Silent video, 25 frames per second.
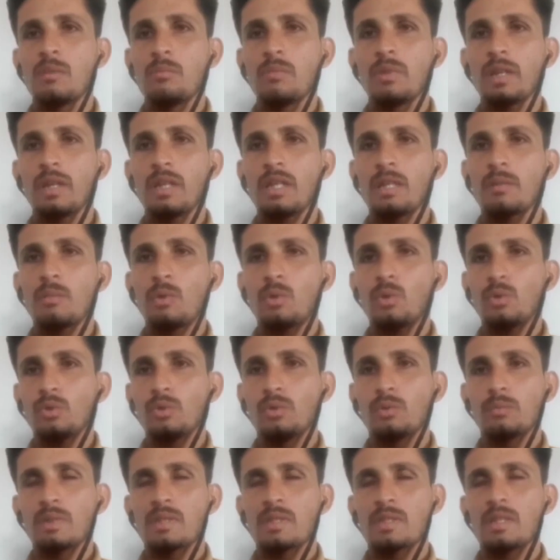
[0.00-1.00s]
بغير
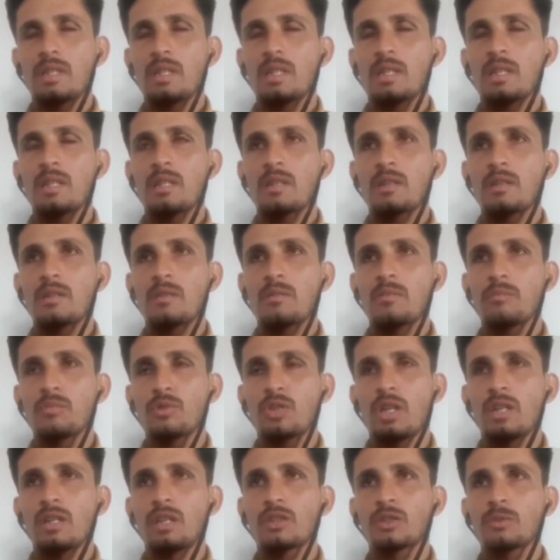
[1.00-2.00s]
موعده مثلا آه،
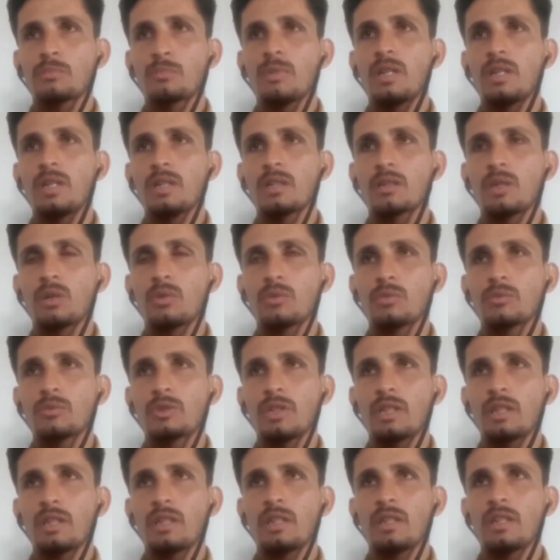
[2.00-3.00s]
بشهر شباط او
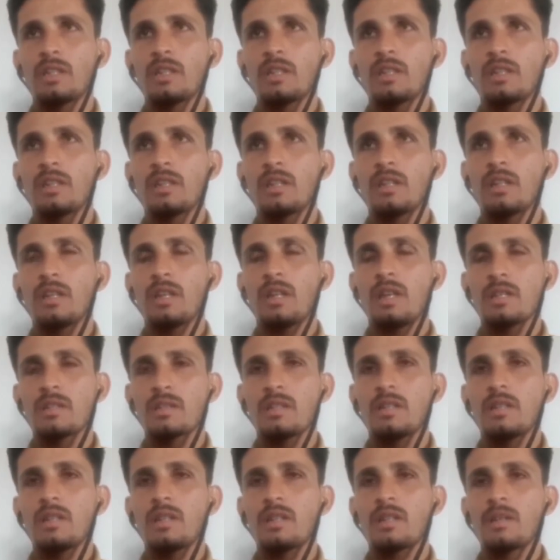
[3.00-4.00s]
بشهر
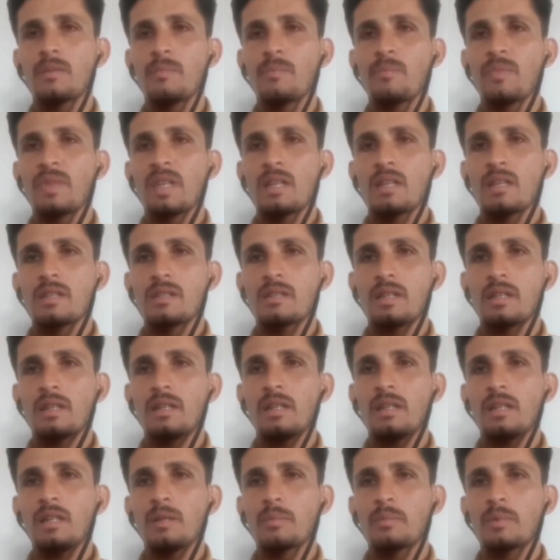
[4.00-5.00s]
اذار
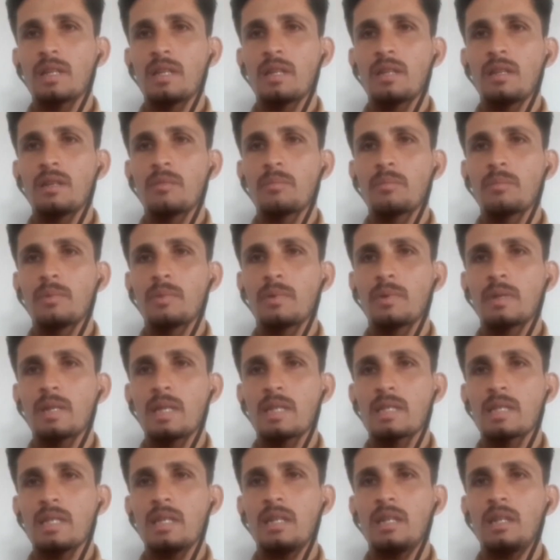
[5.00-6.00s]
زرعناه
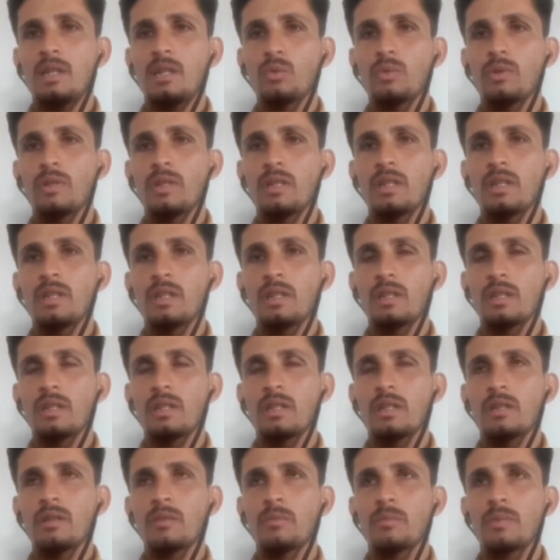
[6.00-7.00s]
كذا عروه
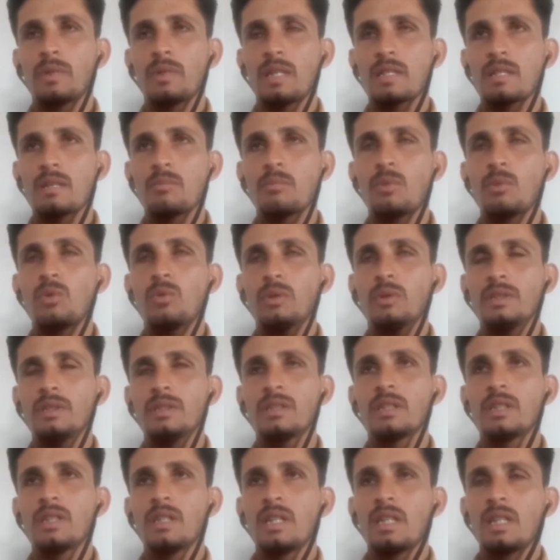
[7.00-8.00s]
بكذا موعد
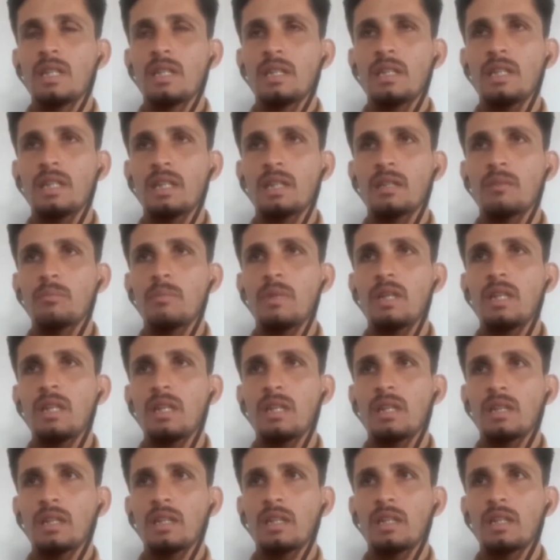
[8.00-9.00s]
يعني ما
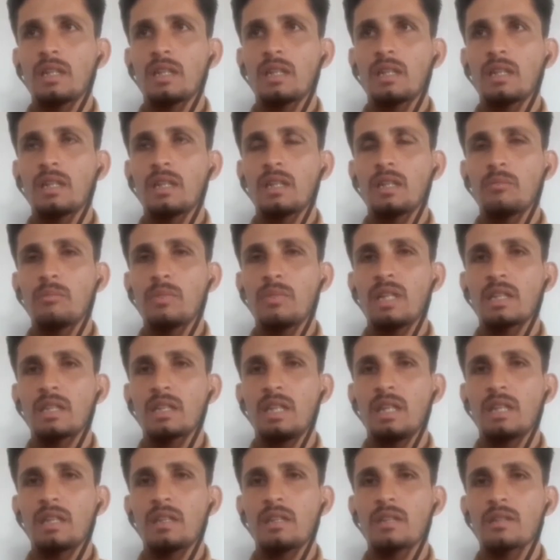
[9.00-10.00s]
لقينا انبات
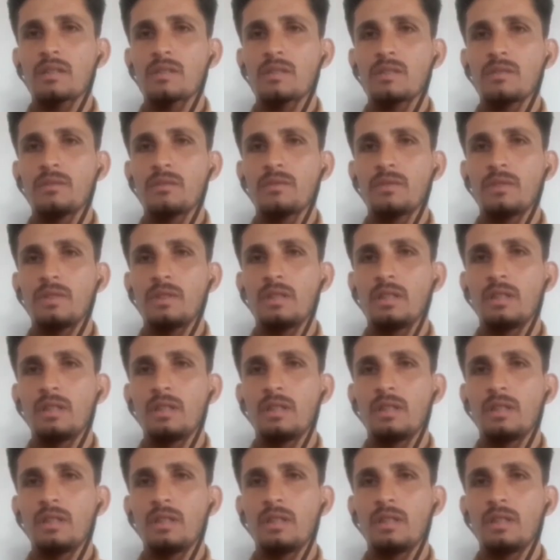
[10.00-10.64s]
لهذا الصنف